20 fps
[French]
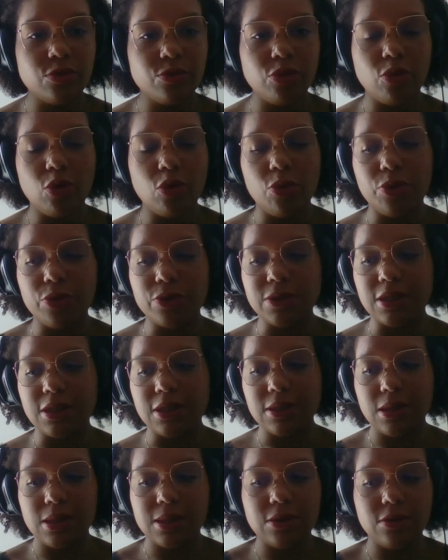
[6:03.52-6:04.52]
qu'on peut proposer
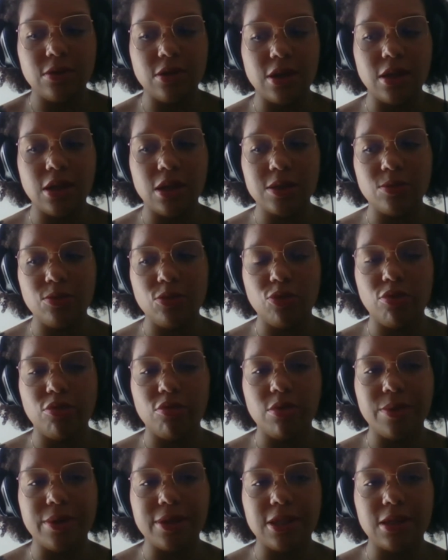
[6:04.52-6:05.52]
Ça, c'est un exemple de
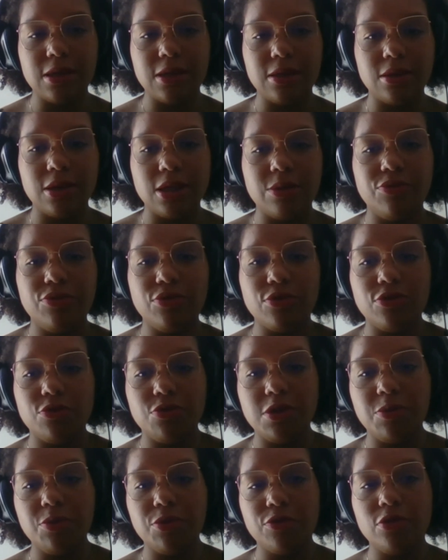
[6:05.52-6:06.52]
problématique. Et puis
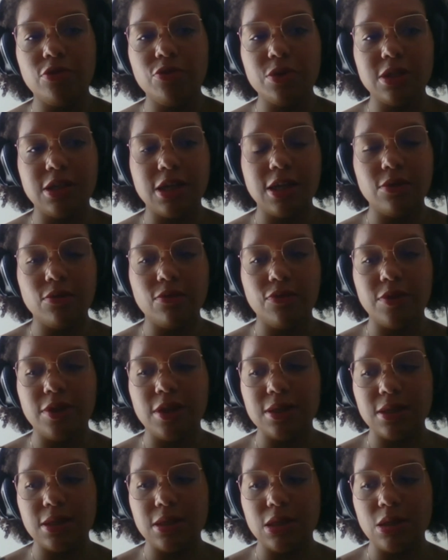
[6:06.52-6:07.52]
ensuite, pendant le week-end, on fait
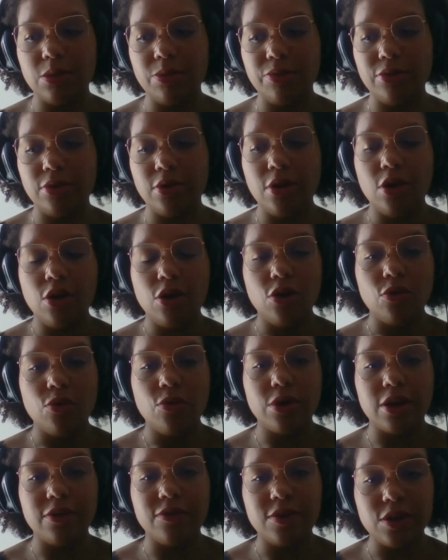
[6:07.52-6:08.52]
des équipes.
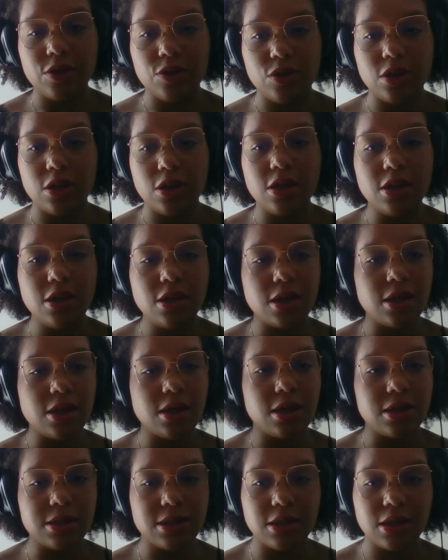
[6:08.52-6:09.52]
On réfléchit
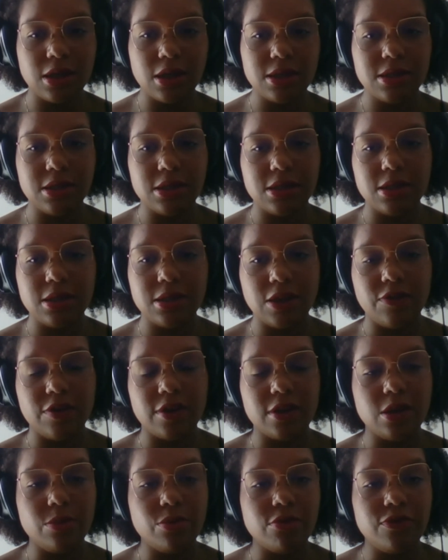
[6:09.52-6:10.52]
à 5, 6,
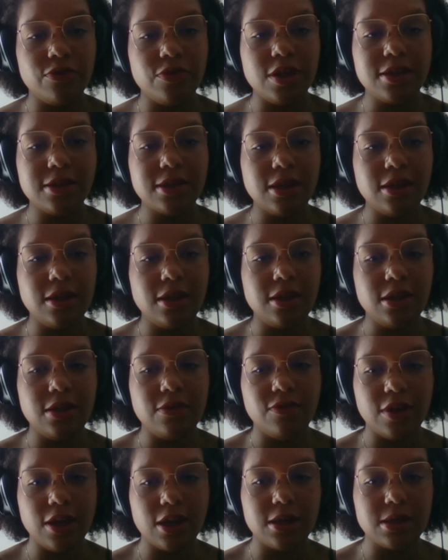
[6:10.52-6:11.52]
avec des profils très
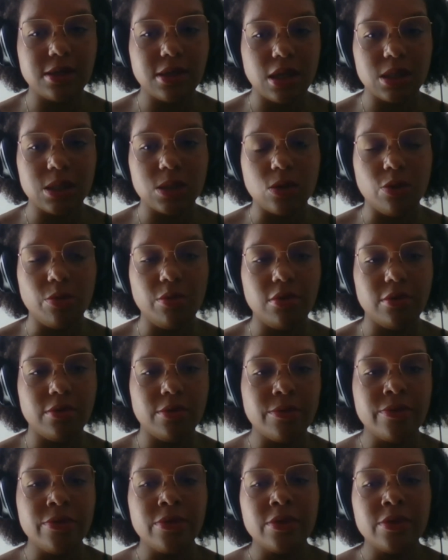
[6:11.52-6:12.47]
divers qui se rassemblent.